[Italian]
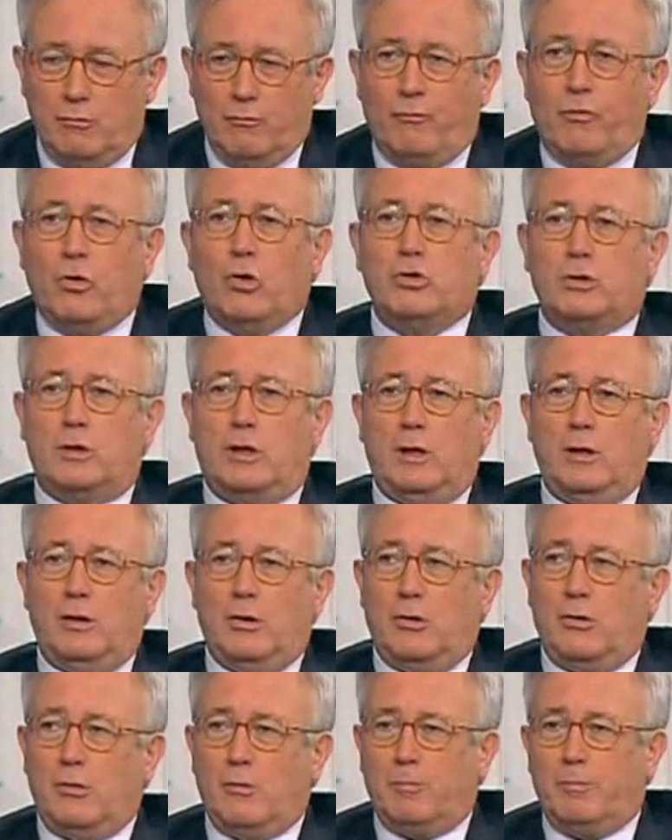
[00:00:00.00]

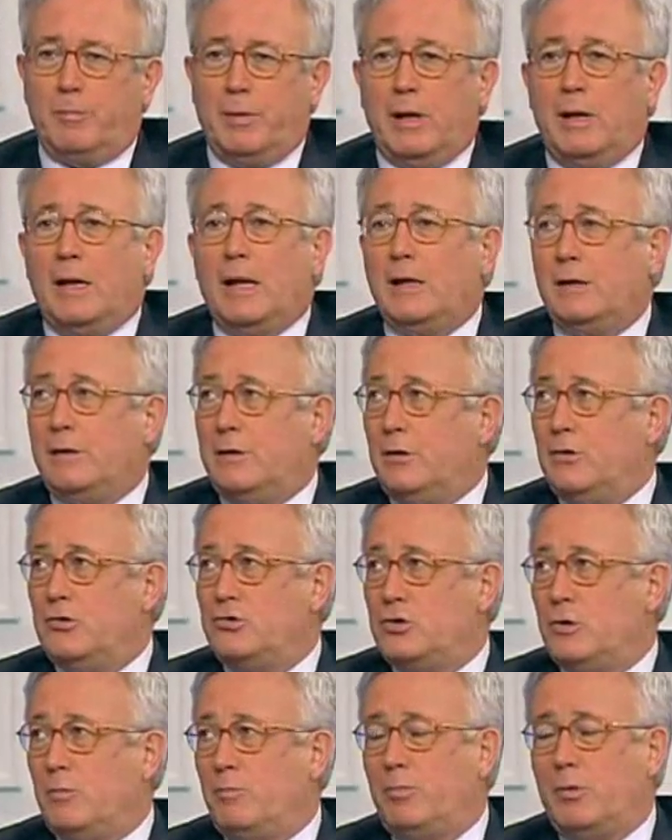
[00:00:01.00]
votino per
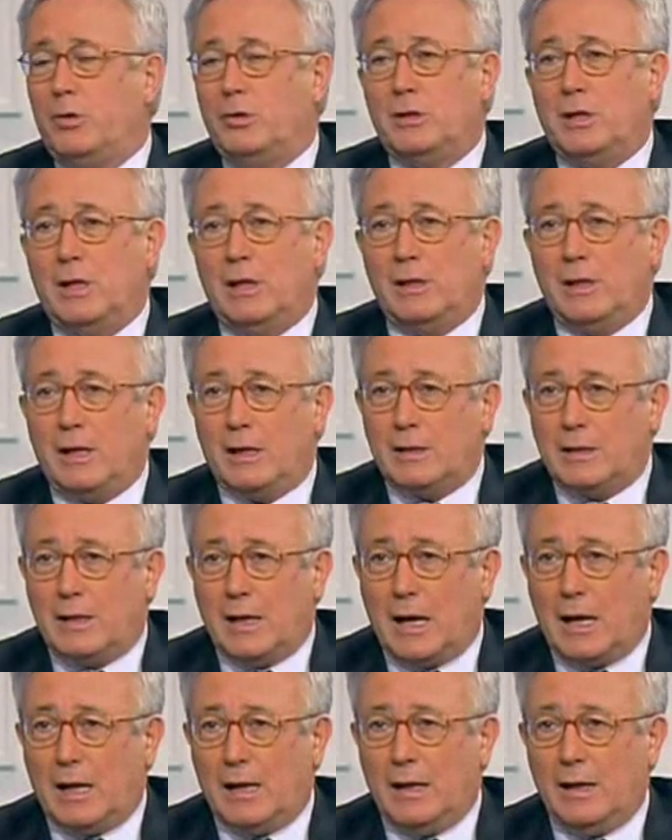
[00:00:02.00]
l'anticipo del, del
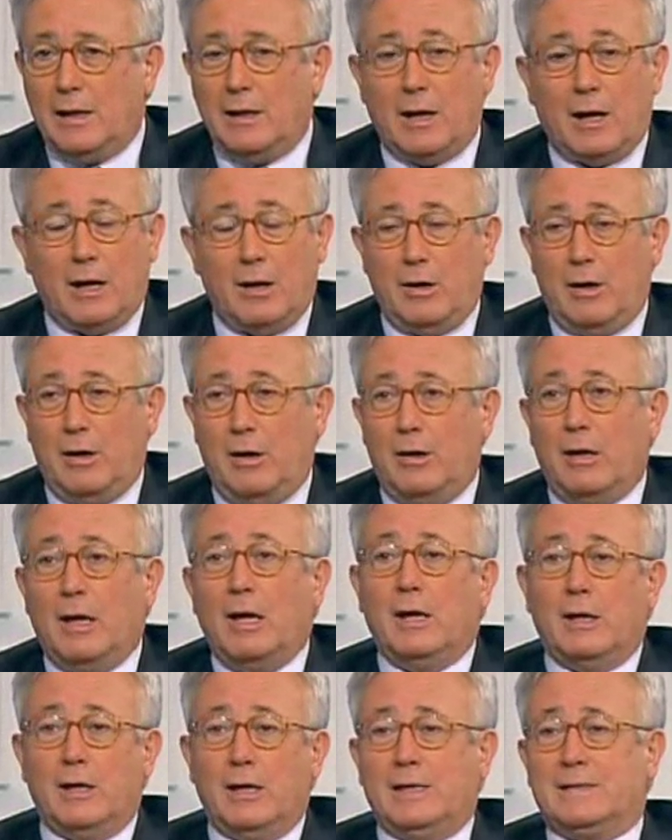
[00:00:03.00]
Natale, Natale
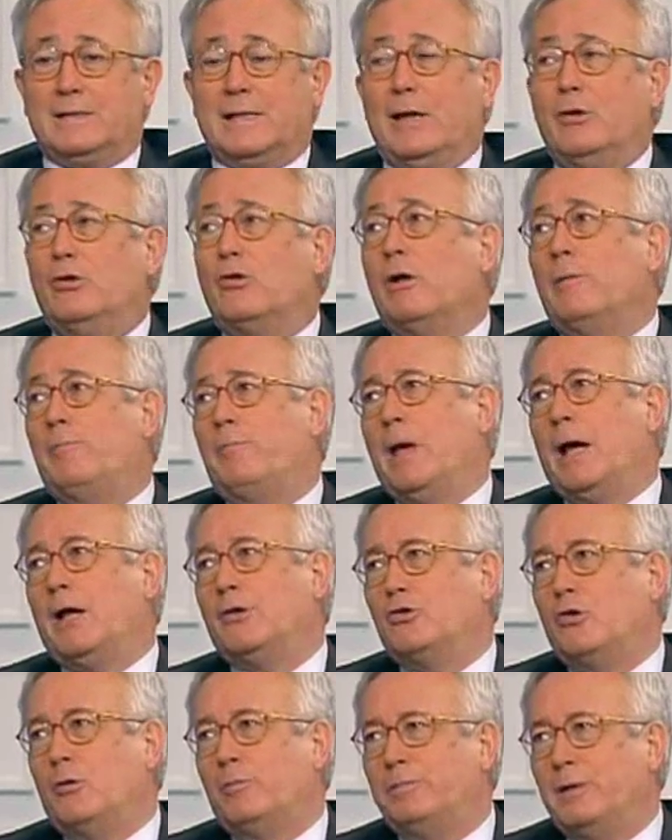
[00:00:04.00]
eh, essendo il
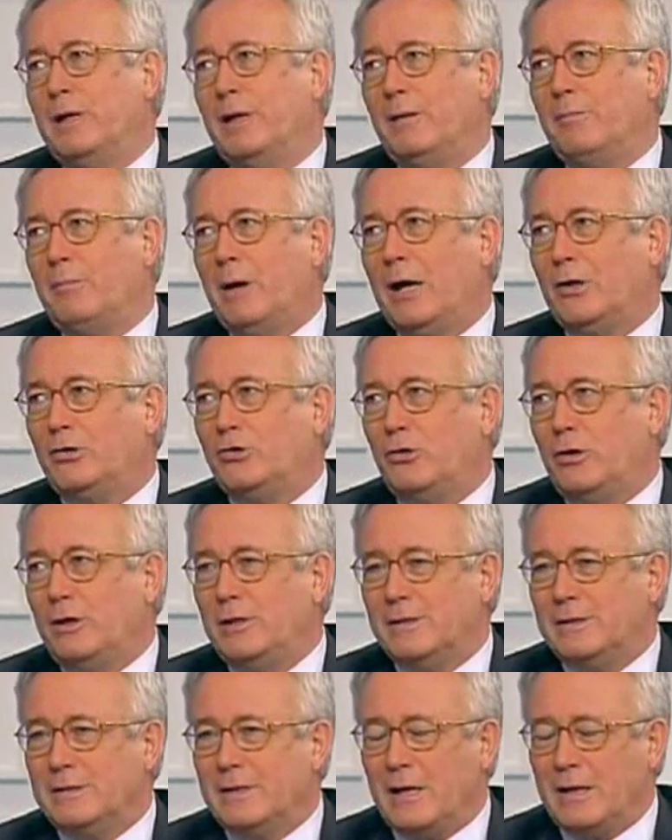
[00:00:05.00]
piatto prelibato
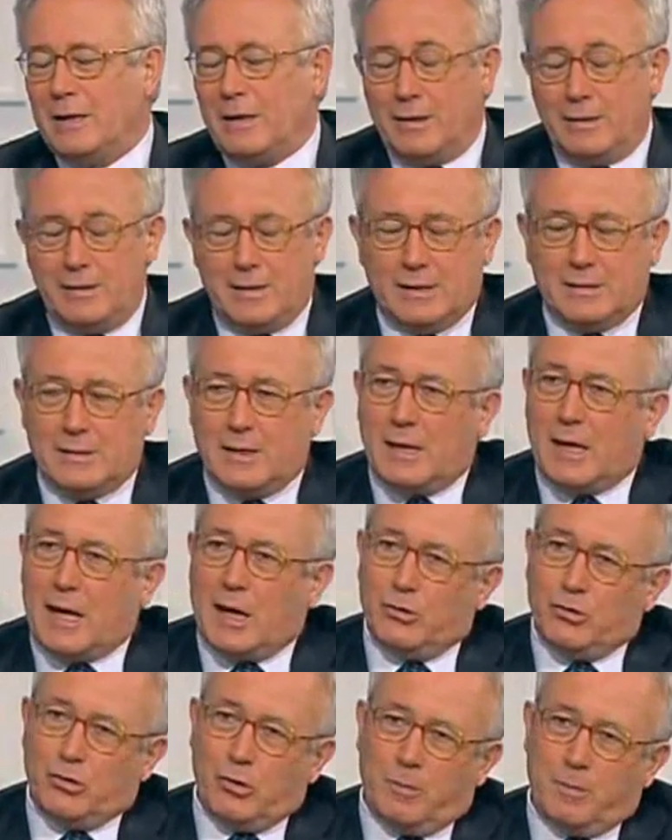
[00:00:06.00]
e diseg-
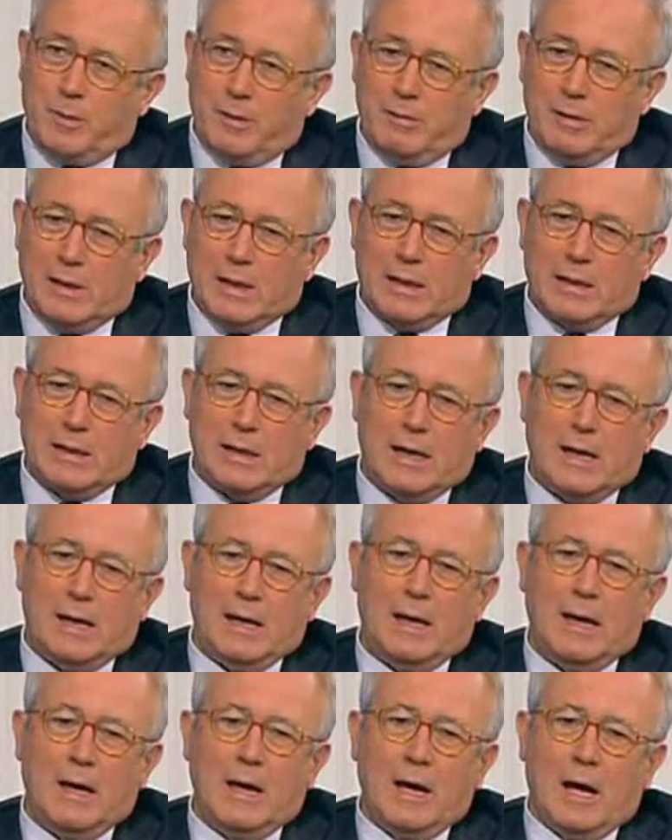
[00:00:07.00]
designato per il
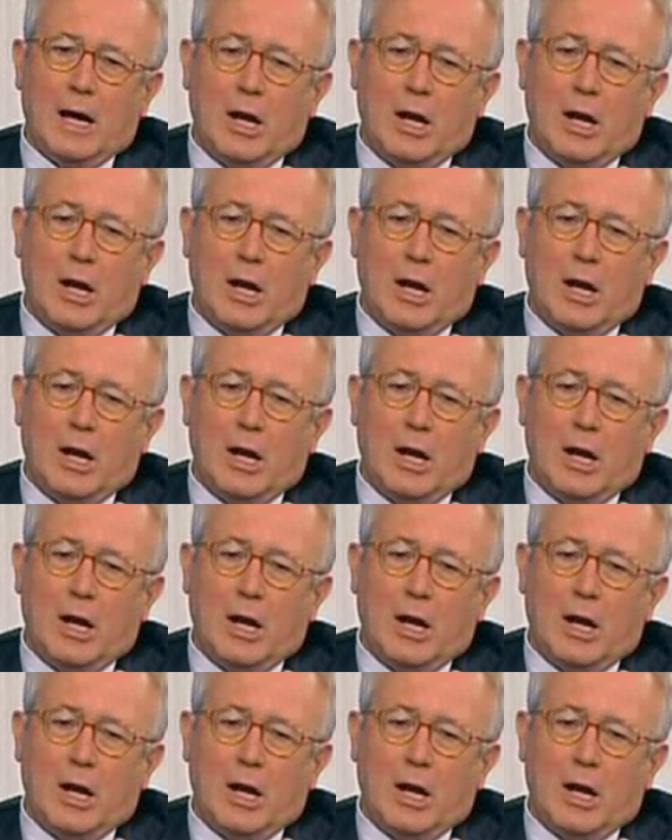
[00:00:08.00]
Natale.